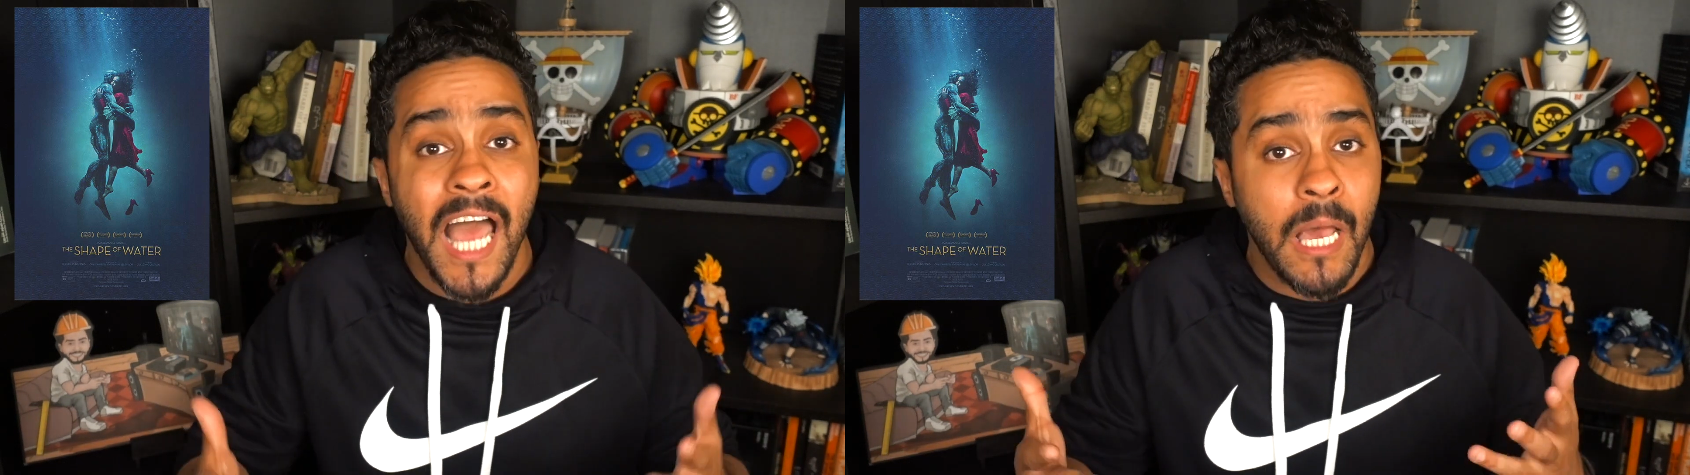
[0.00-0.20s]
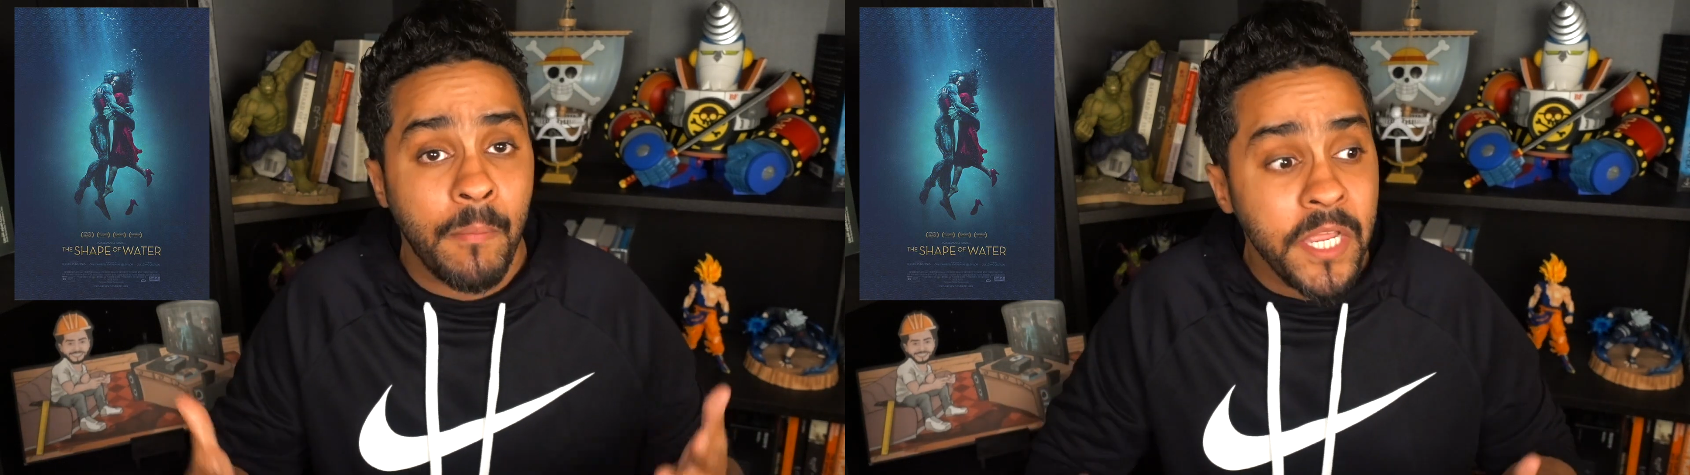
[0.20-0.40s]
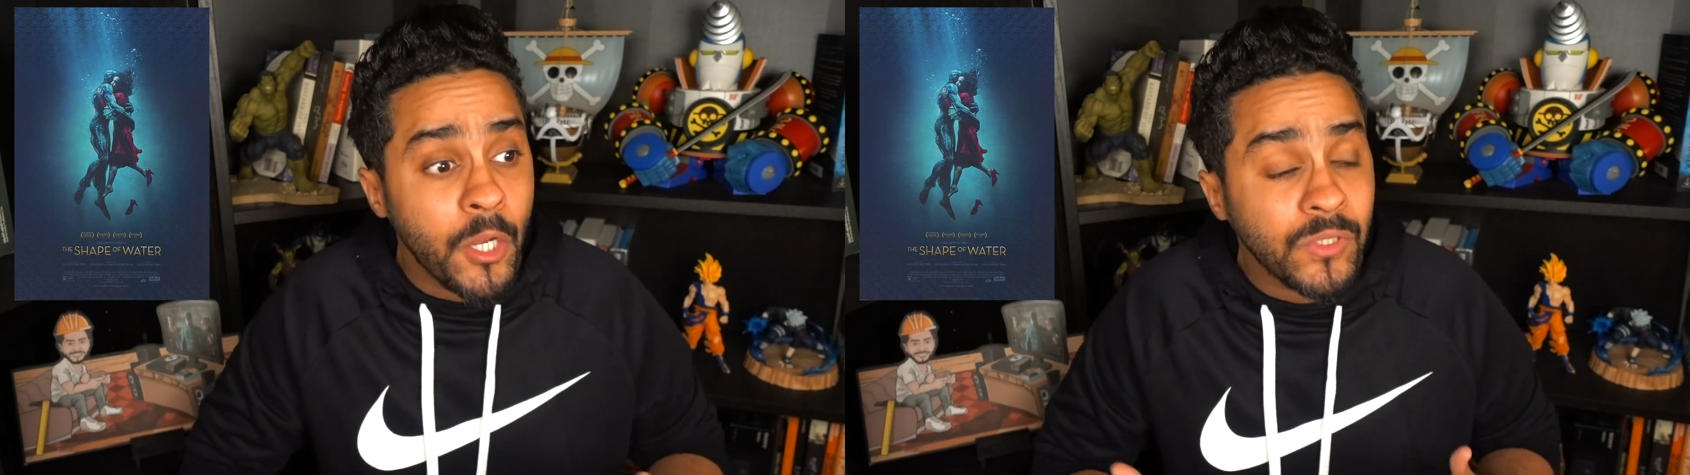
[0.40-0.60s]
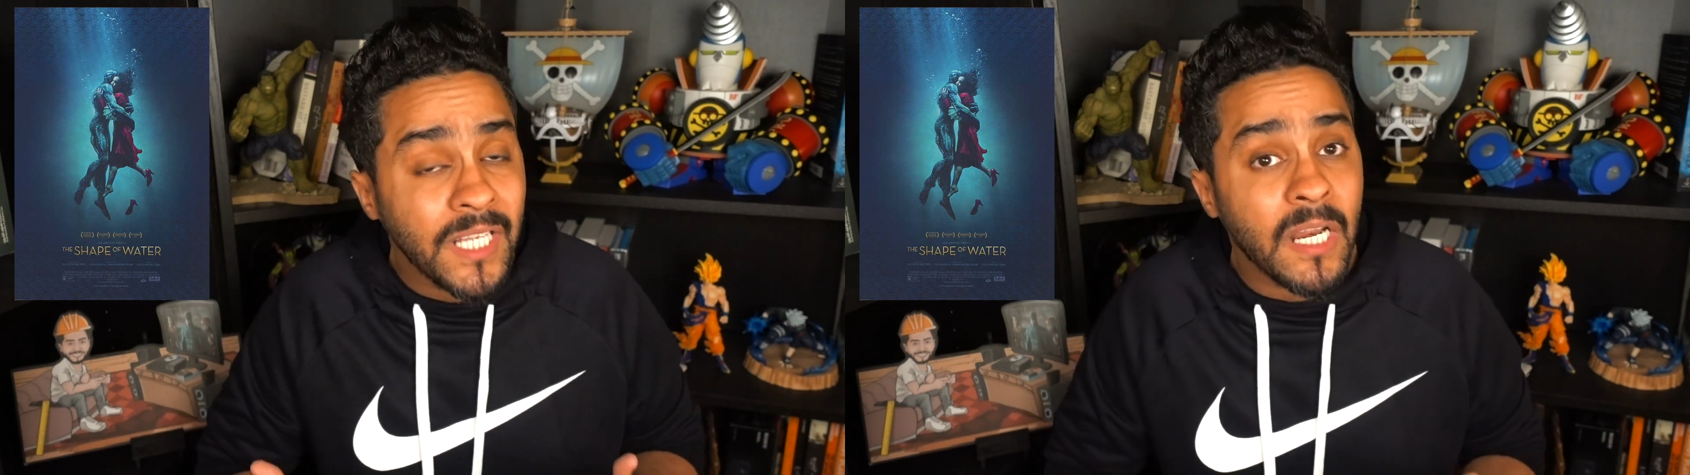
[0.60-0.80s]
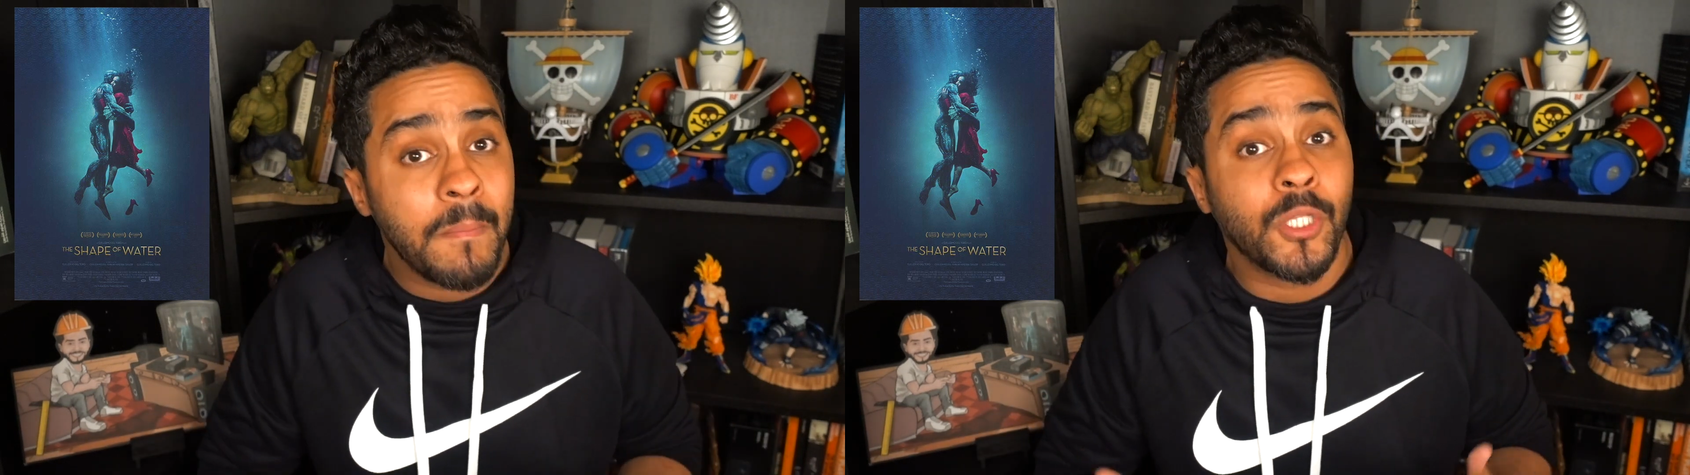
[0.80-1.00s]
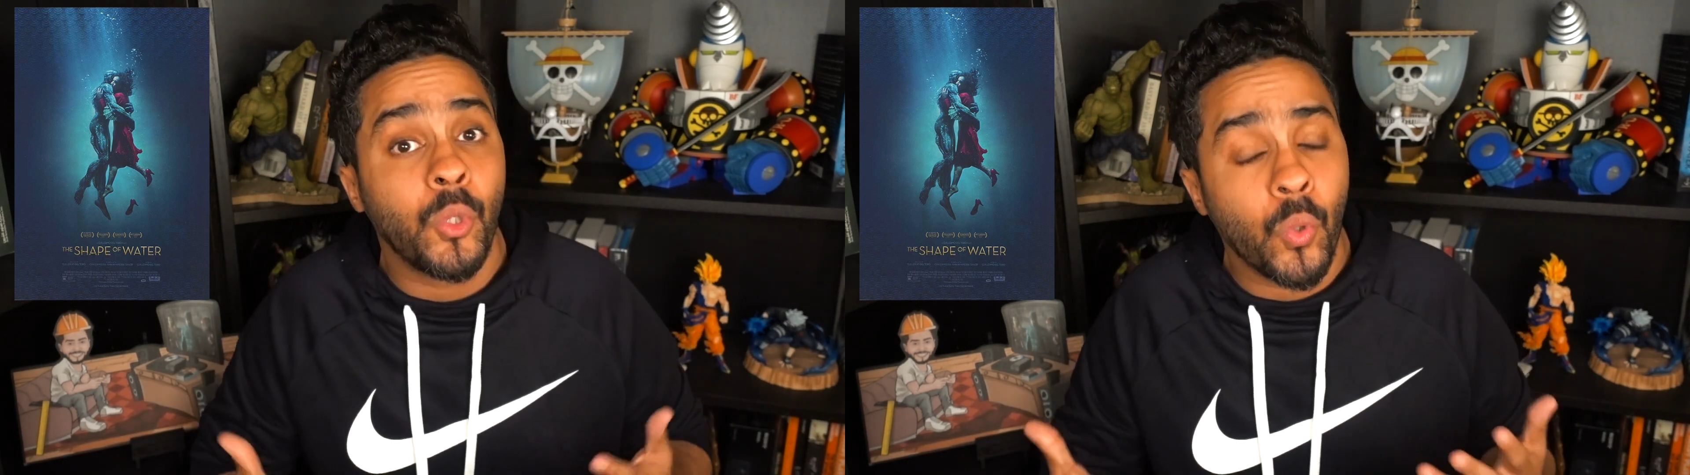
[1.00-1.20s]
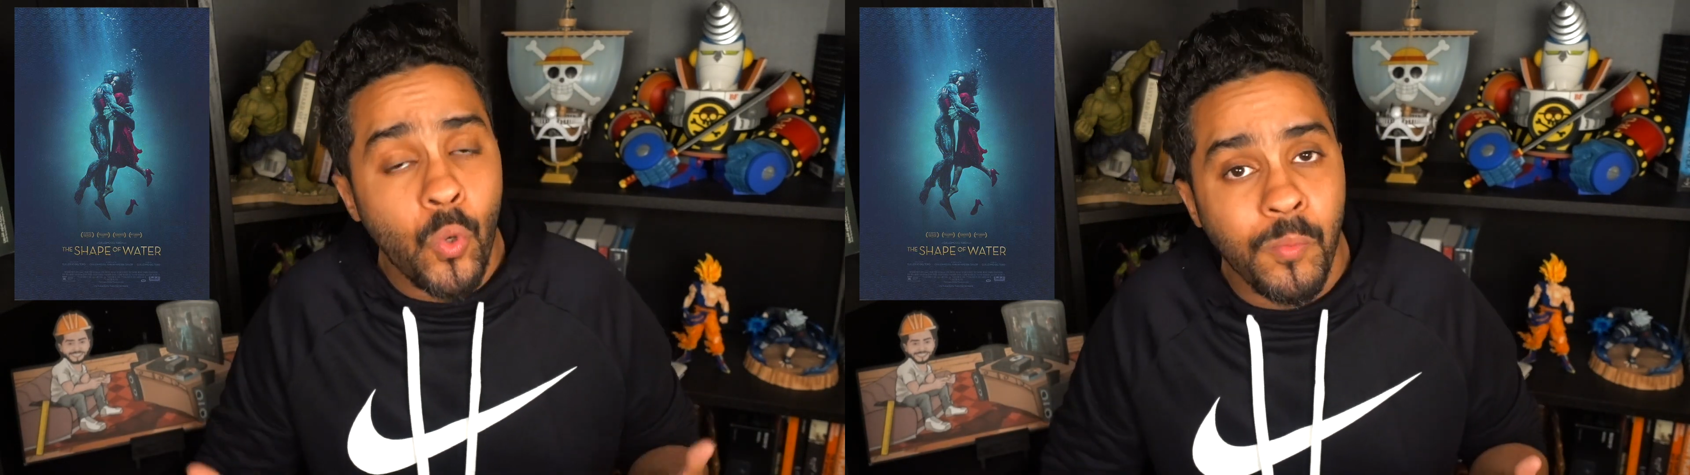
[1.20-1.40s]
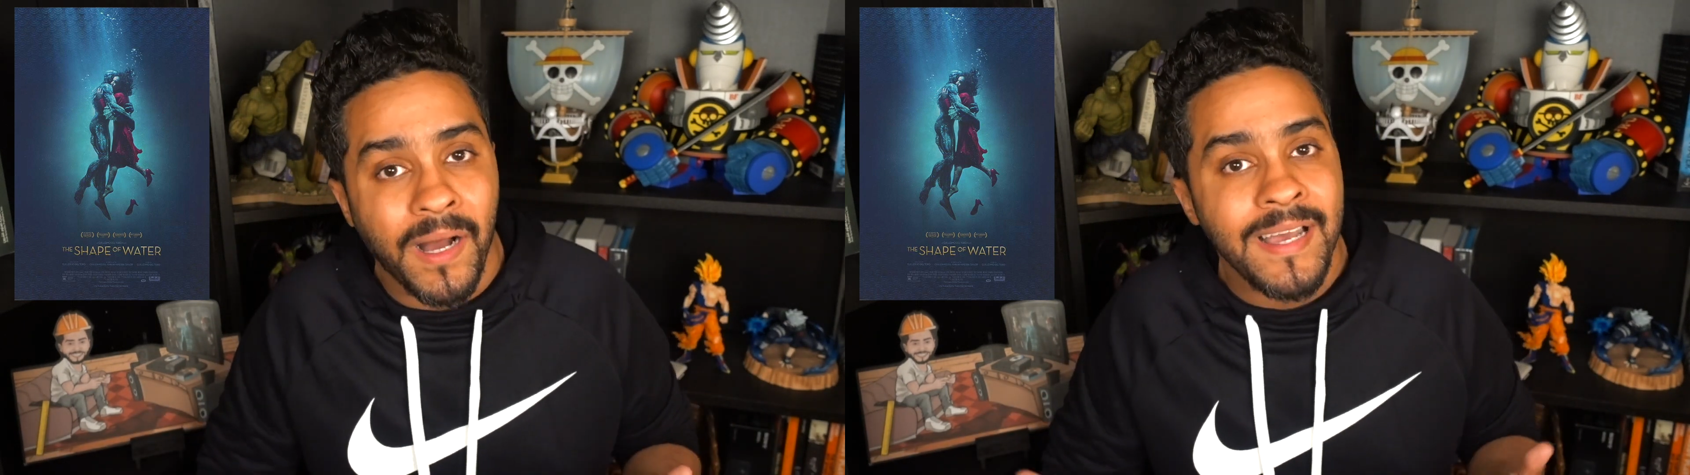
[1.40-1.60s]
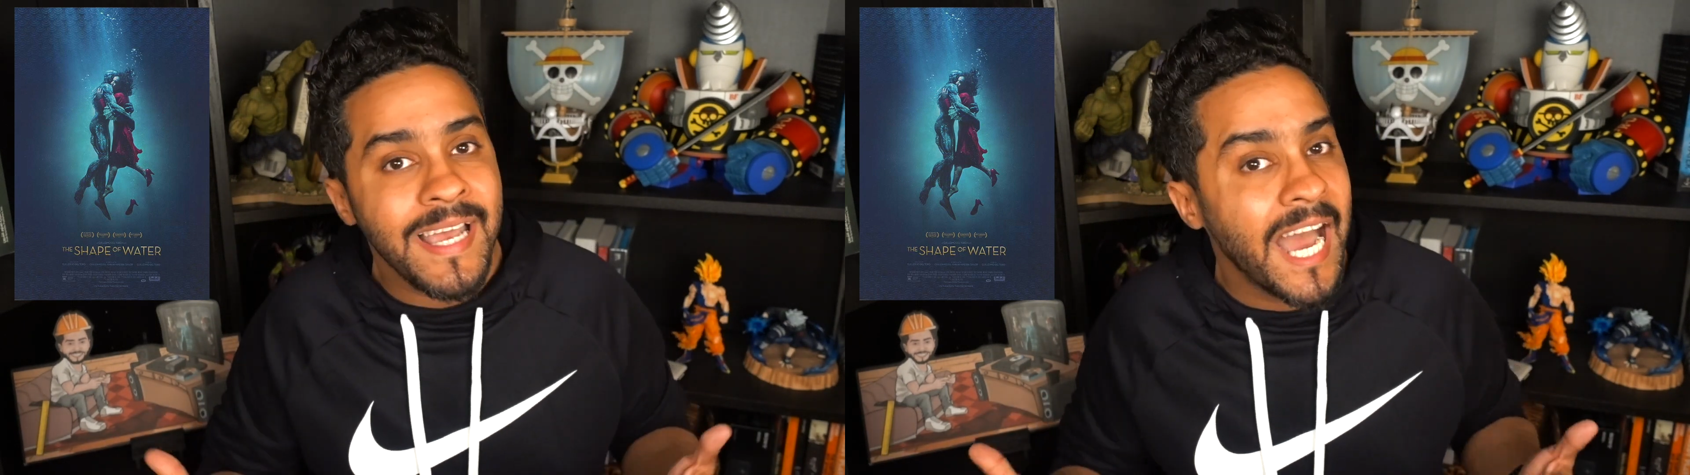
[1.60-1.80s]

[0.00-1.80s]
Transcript: الامريكي وتحت رحمة الحكومة